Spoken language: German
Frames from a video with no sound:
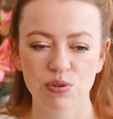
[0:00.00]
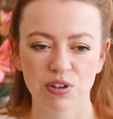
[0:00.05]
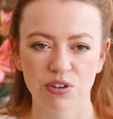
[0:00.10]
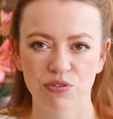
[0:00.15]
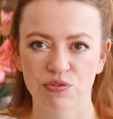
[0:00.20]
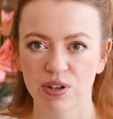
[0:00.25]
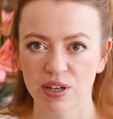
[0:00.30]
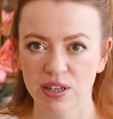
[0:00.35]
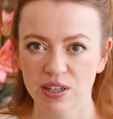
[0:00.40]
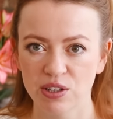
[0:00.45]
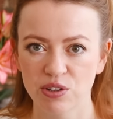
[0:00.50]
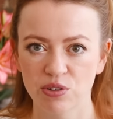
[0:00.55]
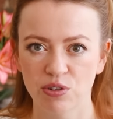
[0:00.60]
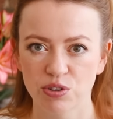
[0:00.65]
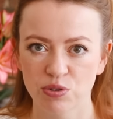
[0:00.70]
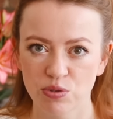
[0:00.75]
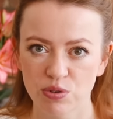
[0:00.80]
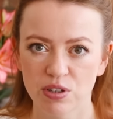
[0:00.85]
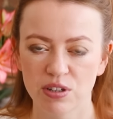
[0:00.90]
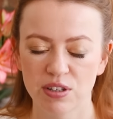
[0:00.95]
das verlinke ich
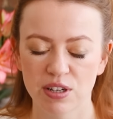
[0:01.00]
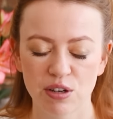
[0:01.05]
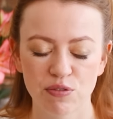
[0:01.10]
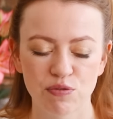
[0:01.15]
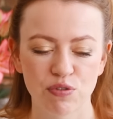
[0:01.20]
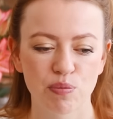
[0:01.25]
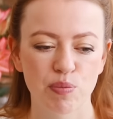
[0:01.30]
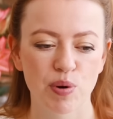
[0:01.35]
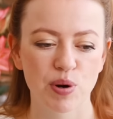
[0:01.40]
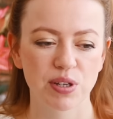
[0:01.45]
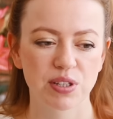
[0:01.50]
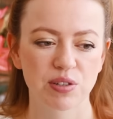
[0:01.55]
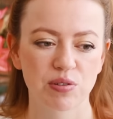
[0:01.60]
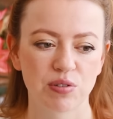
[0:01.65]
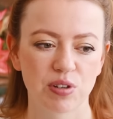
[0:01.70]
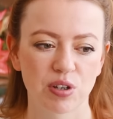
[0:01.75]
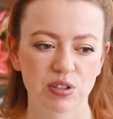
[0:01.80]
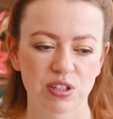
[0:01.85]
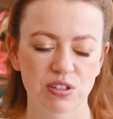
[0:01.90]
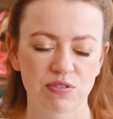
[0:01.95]
euch unten in der Infobox
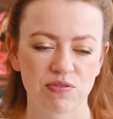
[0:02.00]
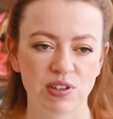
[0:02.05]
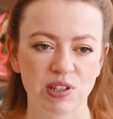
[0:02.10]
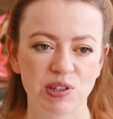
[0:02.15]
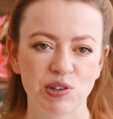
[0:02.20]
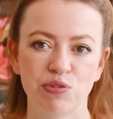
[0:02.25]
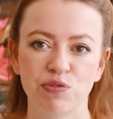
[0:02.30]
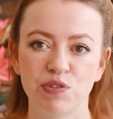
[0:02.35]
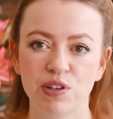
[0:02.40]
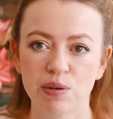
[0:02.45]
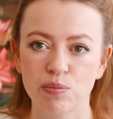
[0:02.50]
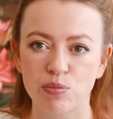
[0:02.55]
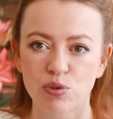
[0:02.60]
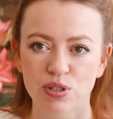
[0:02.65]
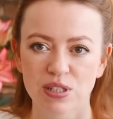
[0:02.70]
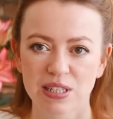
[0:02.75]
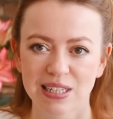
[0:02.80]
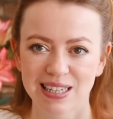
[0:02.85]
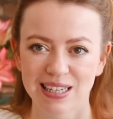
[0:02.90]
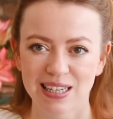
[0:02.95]
und auch das Video Wir
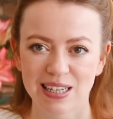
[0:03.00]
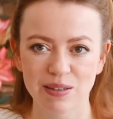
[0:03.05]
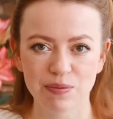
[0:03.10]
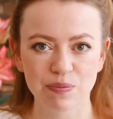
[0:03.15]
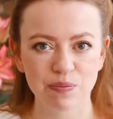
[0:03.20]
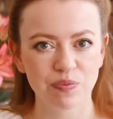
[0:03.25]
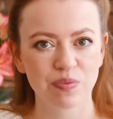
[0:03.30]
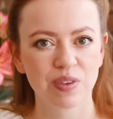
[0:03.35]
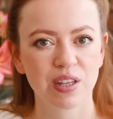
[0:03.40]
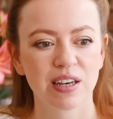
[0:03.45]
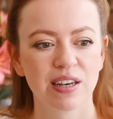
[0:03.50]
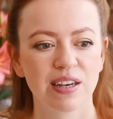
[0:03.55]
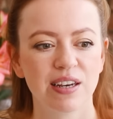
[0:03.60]
müssen reden,